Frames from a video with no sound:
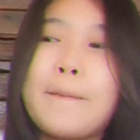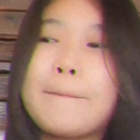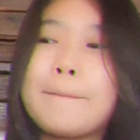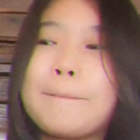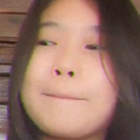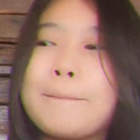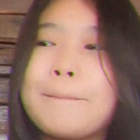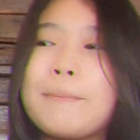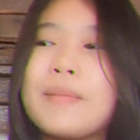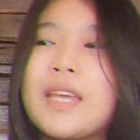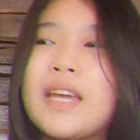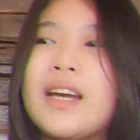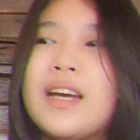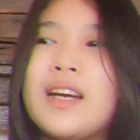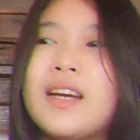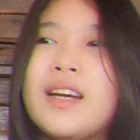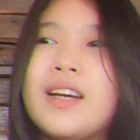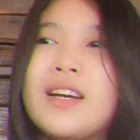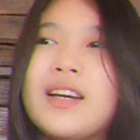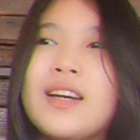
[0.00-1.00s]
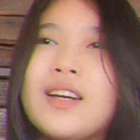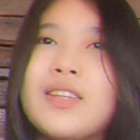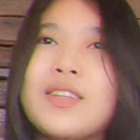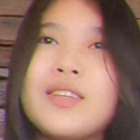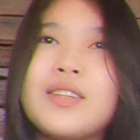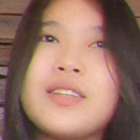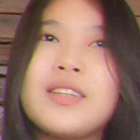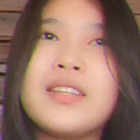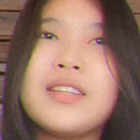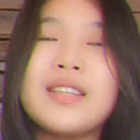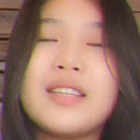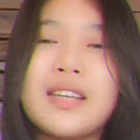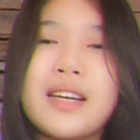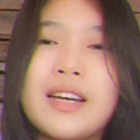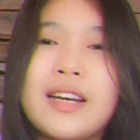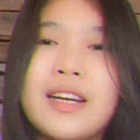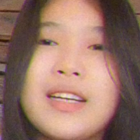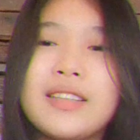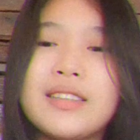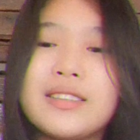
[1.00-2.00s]
Mm, uh, other than
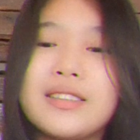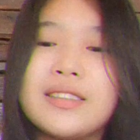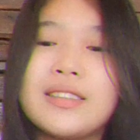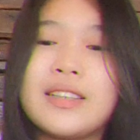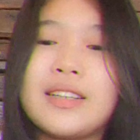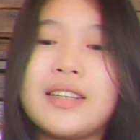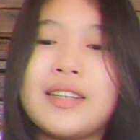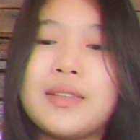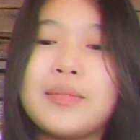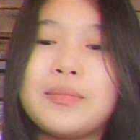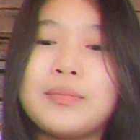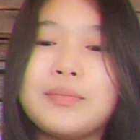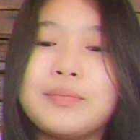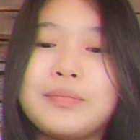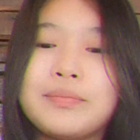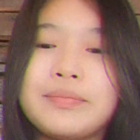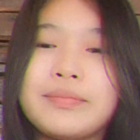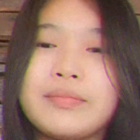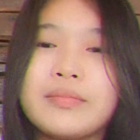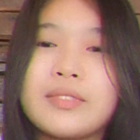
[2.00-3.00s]
that, um,